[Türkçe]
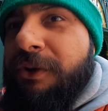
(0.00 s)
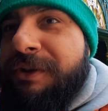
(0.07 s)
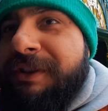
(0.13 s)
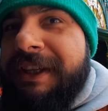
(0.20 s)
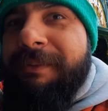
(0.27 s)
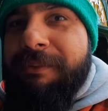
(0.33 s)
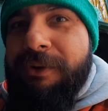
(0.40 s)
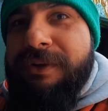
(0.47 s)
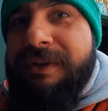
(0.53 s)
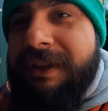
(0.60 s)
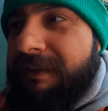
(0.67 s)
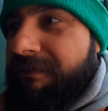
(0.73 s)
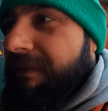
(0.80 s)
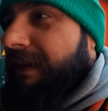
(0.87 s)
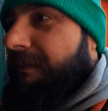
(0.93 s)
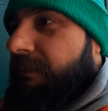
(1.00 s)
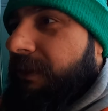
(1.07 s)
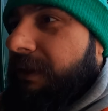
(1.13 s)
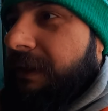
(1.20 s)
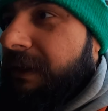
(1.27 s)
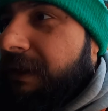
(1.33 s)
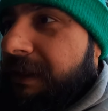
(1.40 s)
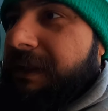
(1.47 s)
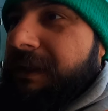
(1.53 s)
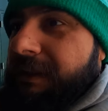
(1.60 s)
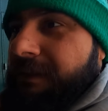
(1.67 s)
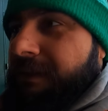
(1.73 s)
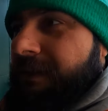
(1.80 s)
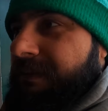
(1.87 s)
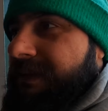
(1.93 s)
Gösterip gösterip vermiyor.
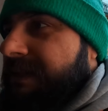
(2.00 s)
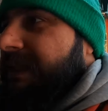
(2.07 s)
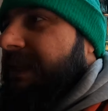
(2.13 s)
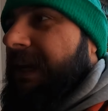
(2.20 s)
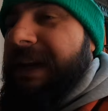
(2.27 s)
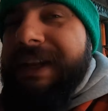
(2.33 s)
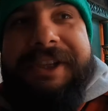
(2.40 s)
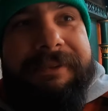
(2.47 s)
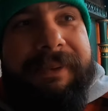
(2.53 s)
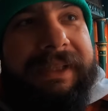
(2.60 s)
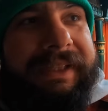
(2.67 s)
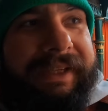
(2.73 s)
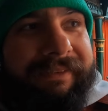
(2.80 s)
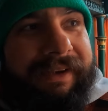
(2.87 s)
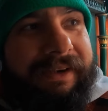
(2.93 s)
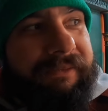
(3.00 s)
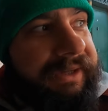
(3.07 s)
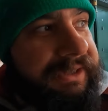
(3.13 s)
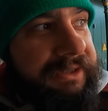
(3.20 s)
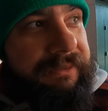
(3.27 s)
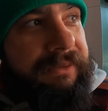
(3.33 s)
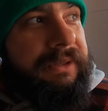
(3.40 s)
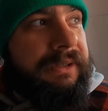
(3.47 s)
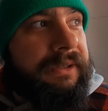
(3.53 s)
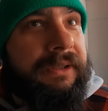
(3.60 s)
Ama sigara içme alanı var mı acaba?